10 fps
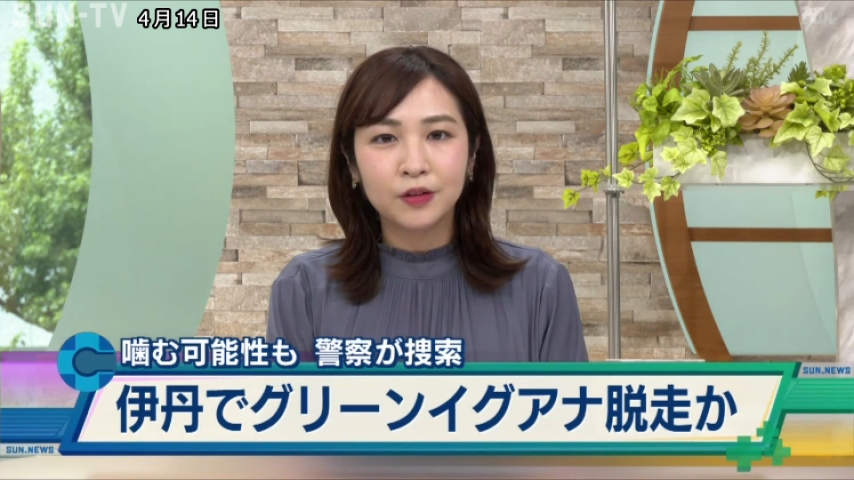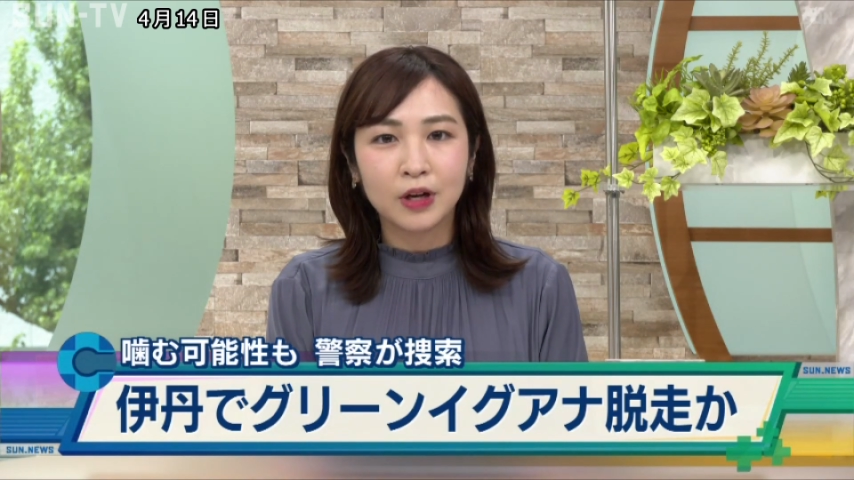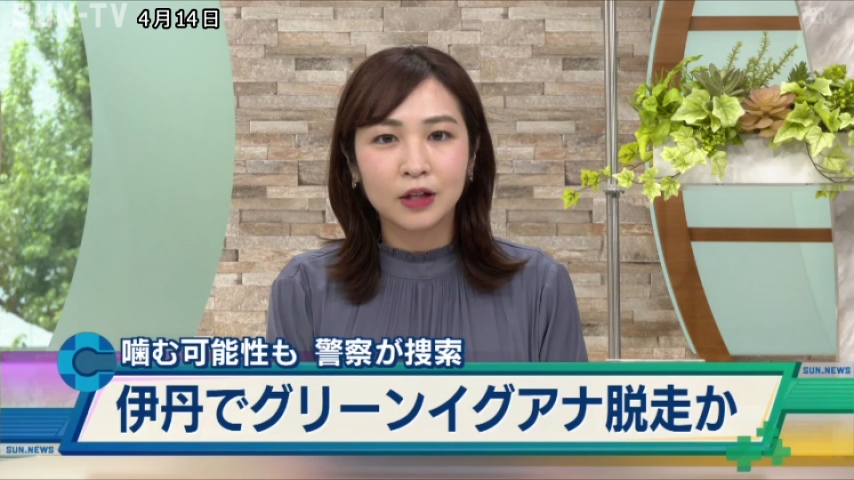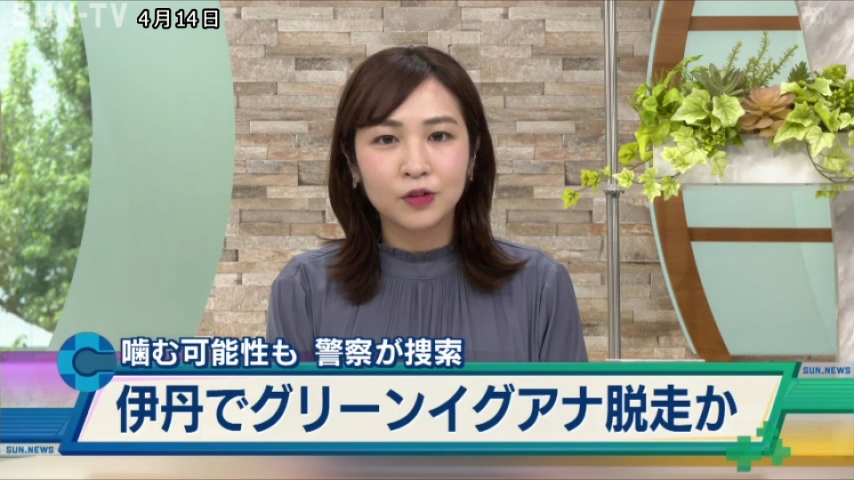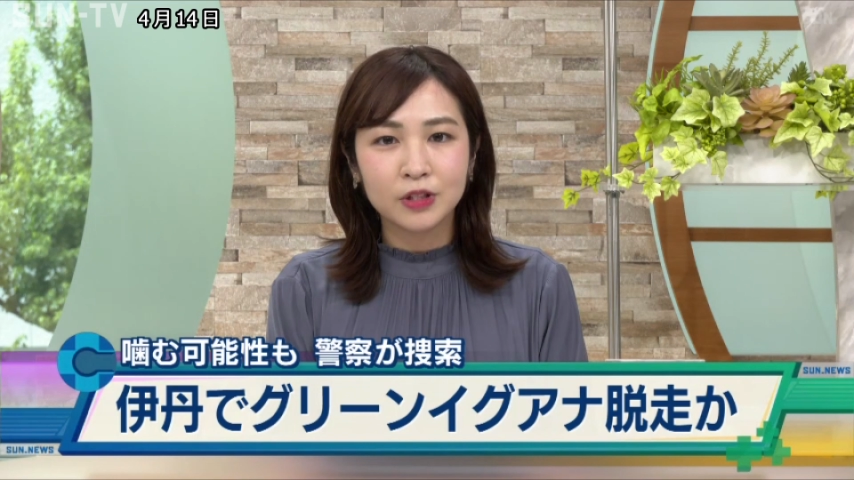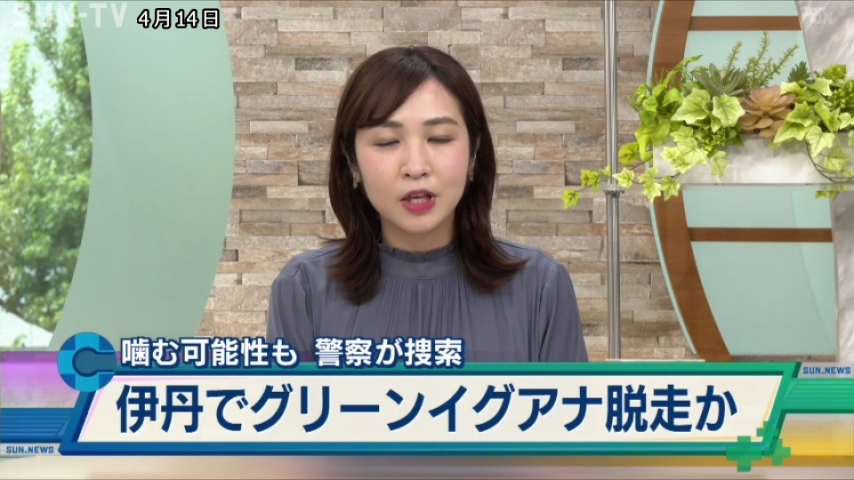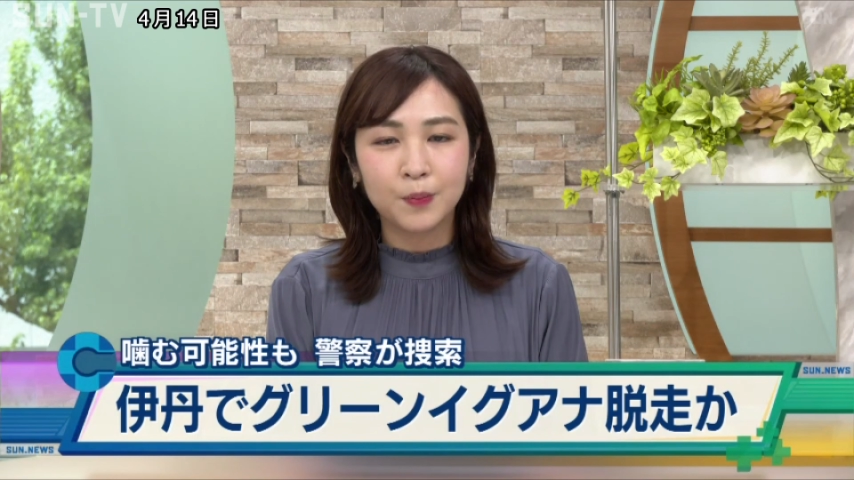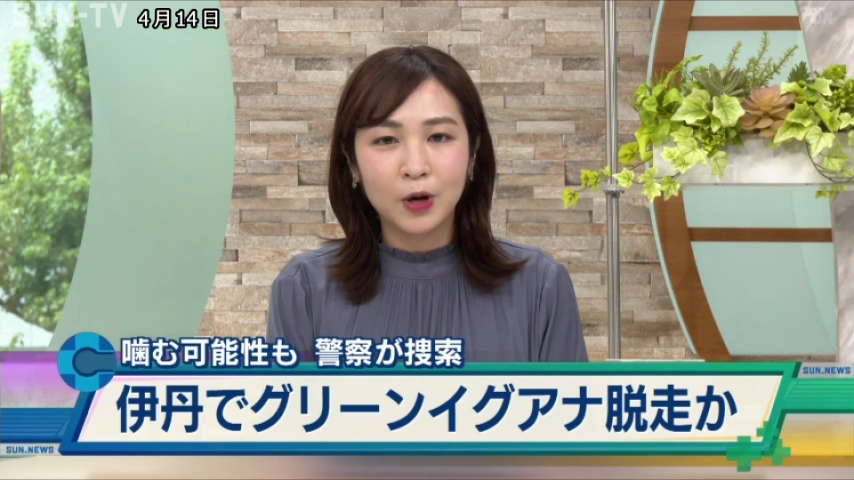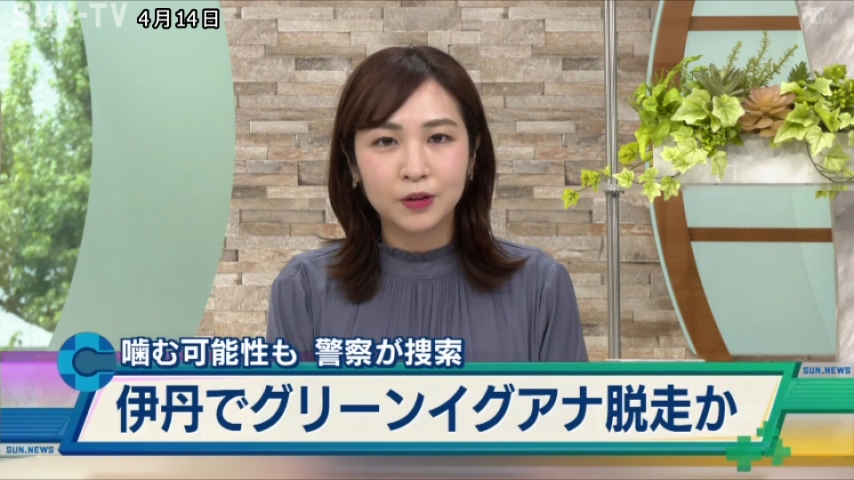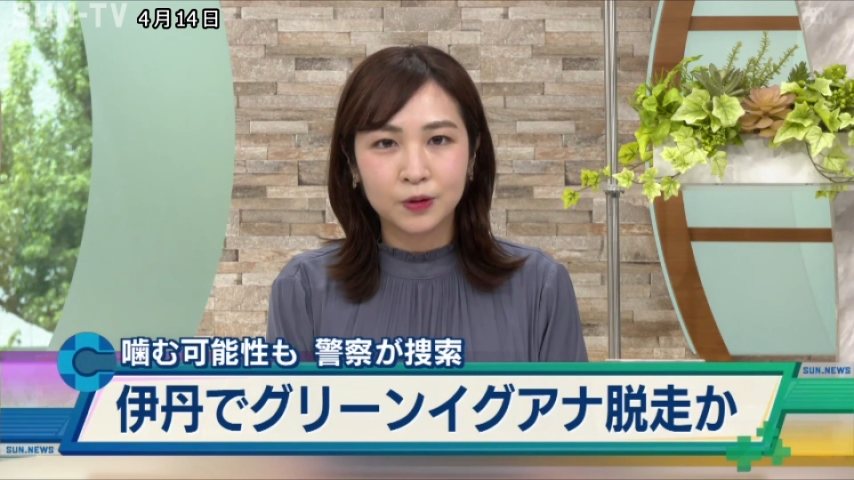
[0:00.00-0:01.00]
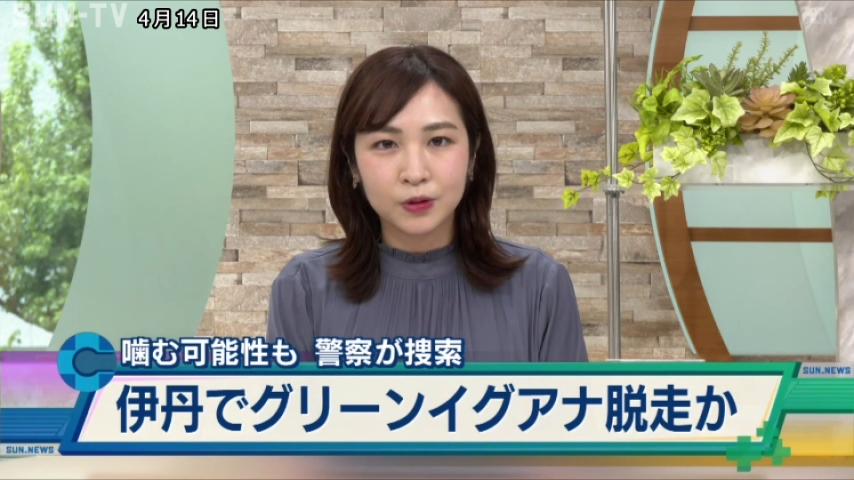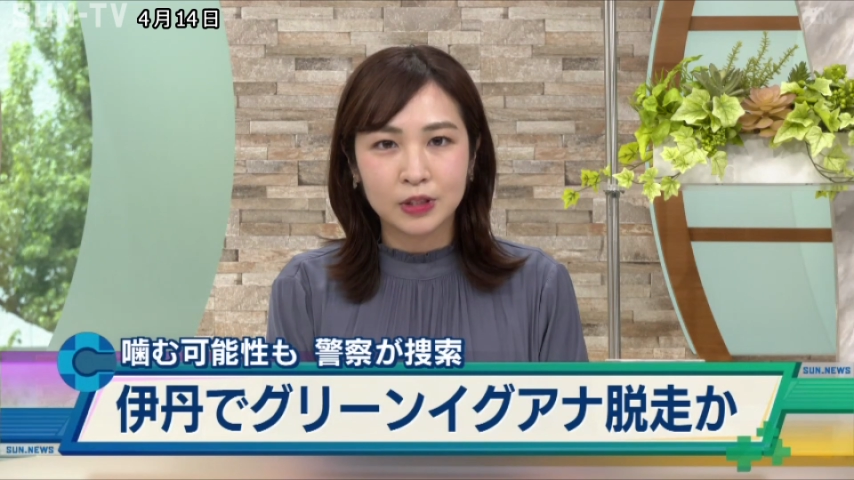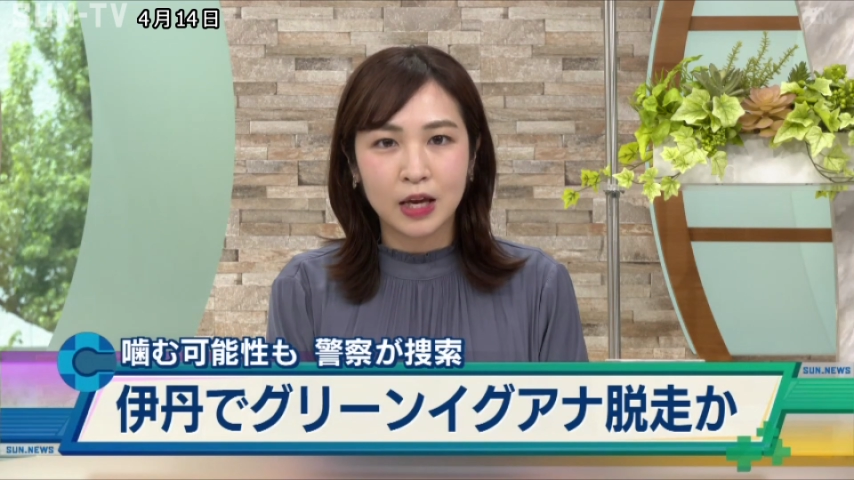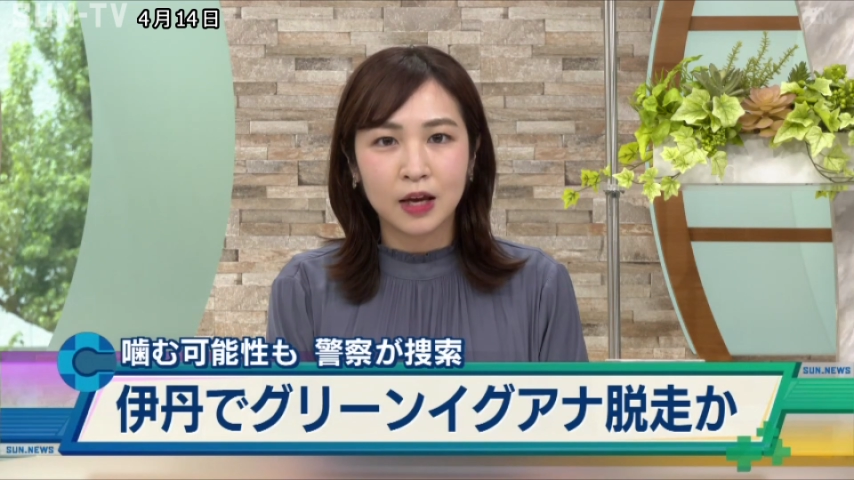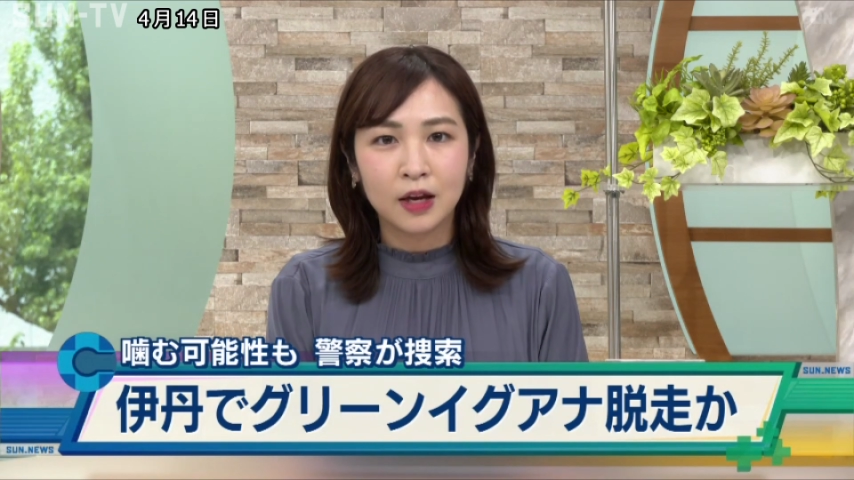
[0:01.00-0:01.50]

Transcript: 可能性もあるとして